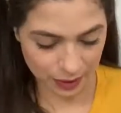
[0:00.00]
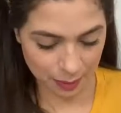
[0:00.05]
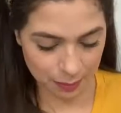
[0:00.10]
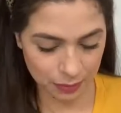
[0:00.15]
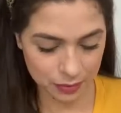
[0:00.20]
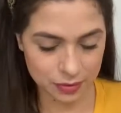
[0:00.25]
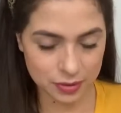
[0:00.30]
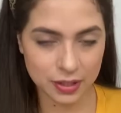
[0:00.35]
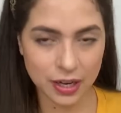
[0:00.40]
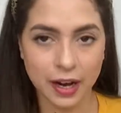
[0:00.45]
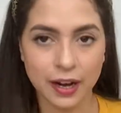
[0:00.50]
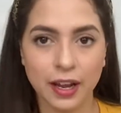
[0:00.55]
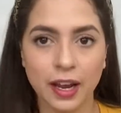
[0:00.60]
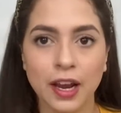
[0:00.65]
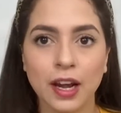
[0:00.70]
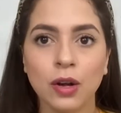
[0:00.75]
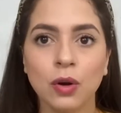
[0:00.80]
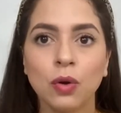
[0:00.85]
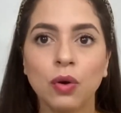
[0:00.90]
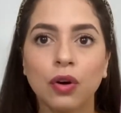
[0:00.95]
mostrar
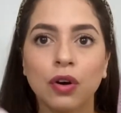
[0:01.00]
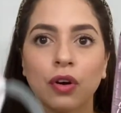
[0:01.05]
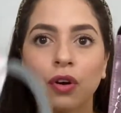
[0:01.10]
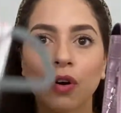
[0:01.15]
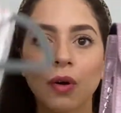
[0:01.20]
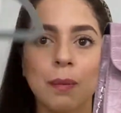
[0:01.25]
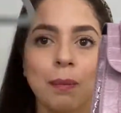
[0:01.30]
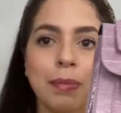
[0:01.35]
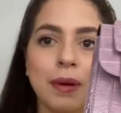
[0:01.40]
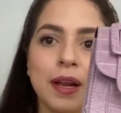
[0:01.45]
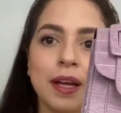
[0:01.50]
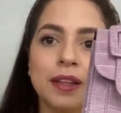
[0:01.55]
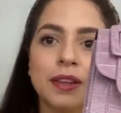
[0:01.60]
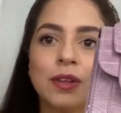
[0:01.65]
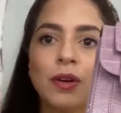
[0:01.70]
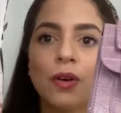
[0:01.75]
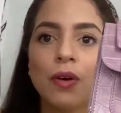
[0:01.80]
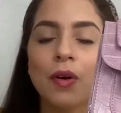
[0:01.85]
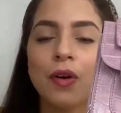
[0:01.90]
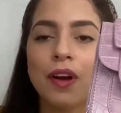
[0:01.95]
el look
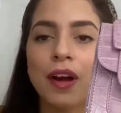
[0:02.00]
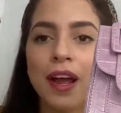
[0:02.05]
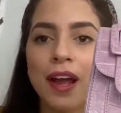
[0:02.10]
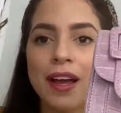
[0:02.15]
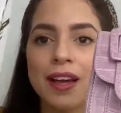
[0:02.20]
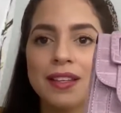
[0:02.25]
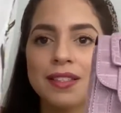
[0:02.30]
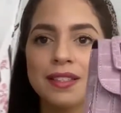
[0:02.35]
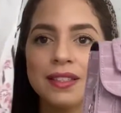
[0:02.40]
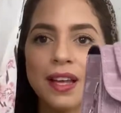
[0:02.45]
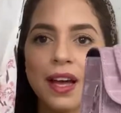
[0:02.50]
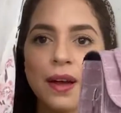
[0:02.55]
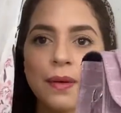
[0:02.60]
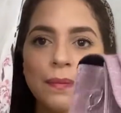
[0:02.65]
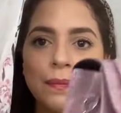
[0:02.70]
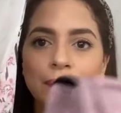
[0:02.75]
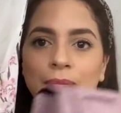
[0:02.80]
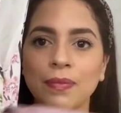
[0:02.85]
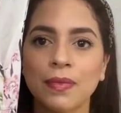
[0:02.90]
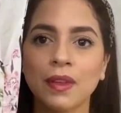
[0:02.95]
completo con esta
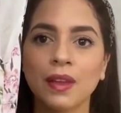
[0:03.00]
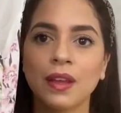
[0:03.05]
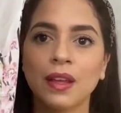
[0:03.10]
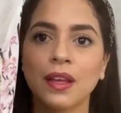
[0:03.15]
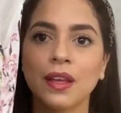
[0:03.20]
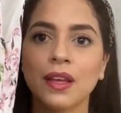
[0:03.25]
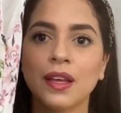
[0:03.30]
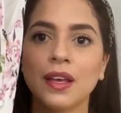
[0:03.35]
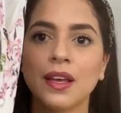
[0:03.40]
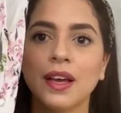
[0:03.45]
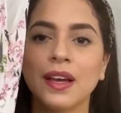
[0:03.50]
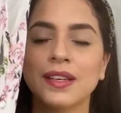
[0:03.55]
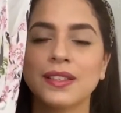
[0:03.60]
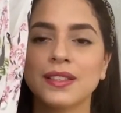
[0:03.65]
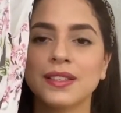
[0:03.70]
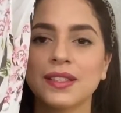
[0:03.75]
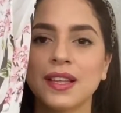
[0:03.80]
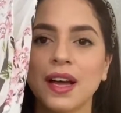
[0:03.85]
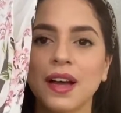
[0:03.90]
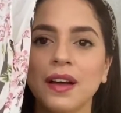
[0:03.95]
y
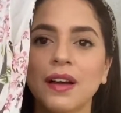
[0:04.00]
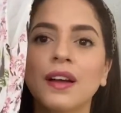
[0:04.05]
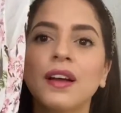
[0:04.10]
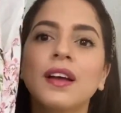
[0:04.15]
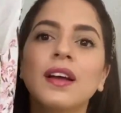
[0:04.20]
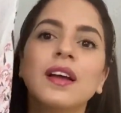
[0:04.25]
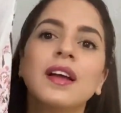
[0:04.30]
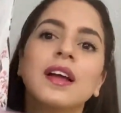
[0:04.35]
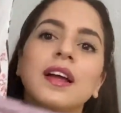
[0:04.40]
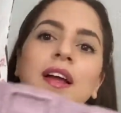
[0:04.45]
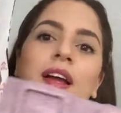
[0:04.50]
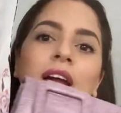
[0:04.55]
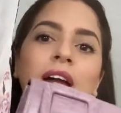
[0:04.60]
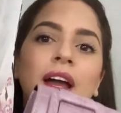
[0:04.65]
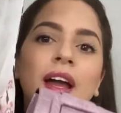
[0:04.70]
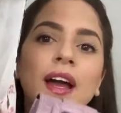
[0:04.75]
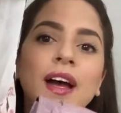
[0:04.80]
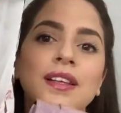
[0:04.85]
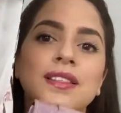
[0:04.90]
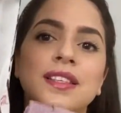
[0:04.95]
esta,
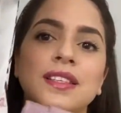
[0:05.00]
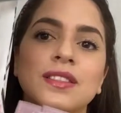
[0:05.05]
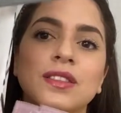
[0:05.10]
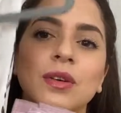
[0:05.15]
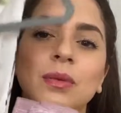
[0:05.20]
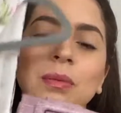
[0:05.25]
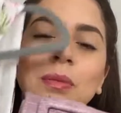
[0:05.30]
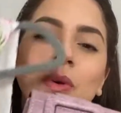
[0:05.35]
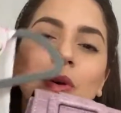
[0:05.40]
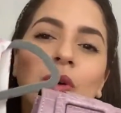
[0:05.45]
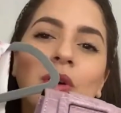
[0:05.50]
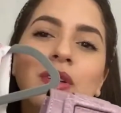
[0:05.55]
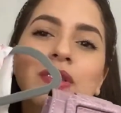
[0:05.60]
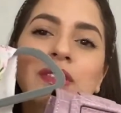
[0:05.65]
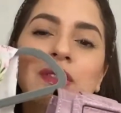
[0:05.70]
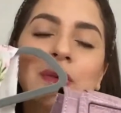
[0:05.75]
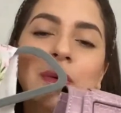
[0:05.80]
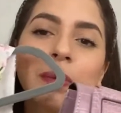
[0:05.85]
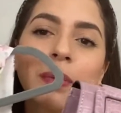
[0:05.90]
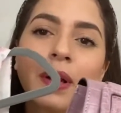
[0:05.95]
que así es como lo
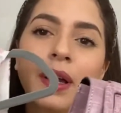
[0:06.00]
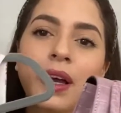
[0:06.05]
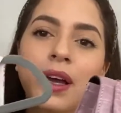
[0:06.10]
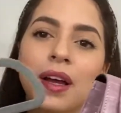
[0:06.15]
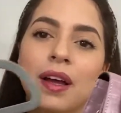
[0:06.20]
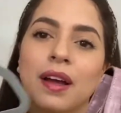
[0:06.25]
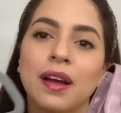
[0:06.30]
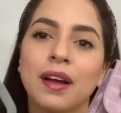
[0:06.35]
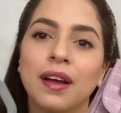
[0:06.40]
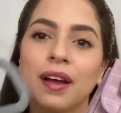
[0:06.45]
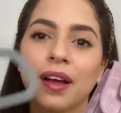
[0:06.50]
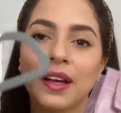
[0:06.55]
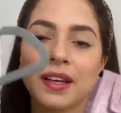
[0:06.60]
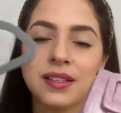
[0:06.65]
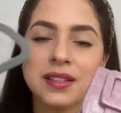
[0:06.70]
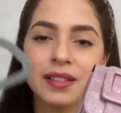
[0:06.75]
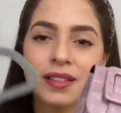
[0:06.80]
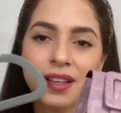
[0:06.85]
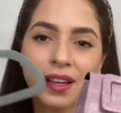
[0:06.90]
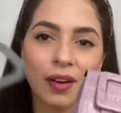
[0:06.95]
estuve
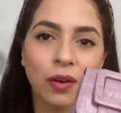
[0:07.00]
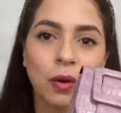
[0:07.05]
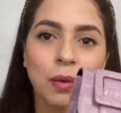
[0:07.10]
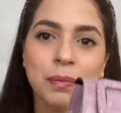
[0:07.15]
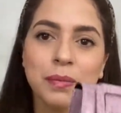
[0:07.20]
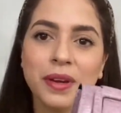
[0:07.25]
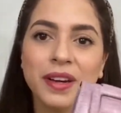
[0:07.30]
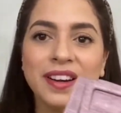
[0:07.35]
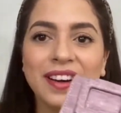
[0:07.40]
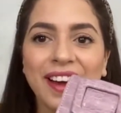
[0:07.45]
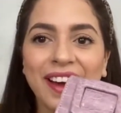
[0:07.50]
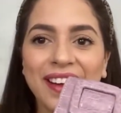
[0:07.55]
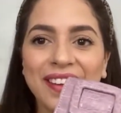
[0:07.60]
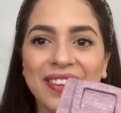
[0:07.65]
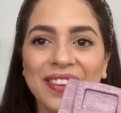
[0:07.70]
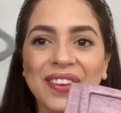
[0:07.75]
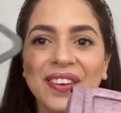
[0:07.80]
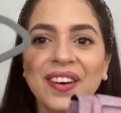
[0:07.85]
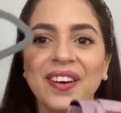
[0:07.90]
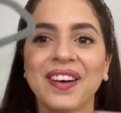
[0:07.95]
este,
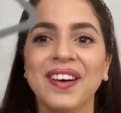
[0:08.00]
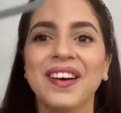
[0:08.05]
combinando.